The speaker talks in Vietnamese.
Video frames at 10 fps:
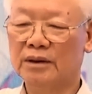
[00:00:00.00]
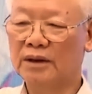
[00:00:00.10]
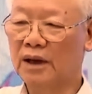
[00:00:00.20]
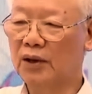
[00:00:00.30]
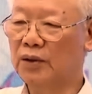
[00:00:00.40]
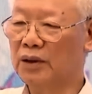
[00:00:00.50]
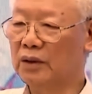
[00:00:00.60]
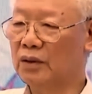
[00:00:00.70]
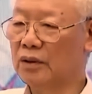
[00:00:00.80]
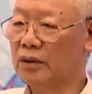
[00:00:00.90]
theo
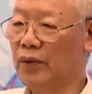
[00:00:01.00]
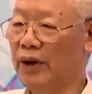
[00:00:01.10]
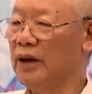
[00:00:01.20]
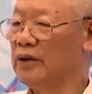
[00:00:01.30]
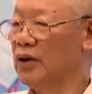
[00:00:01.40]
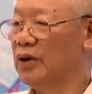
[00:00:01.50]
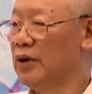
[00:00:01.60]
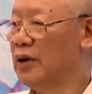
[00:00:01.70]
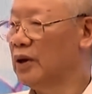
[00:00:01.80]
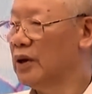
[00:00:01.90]
quy định rồi
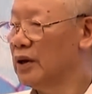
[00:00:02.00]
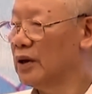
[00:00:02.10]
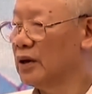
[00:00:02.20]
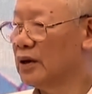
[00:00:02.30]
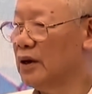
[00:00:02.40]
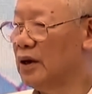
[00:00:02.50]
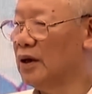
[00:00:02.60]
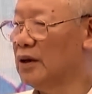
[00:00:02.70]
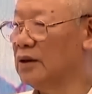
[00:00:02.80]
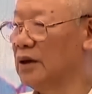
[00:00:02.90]

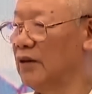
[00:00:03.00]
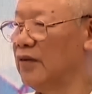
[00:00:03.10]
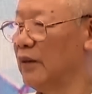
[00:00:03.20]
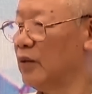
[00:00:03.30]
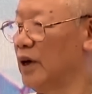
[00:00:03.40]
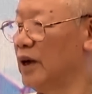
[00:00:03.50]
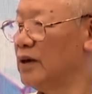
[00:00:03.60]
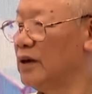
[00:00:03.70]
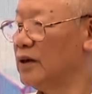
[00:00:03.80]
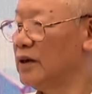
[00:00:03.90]
có hiến pháp quy định
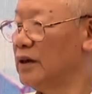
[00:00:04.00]
rồi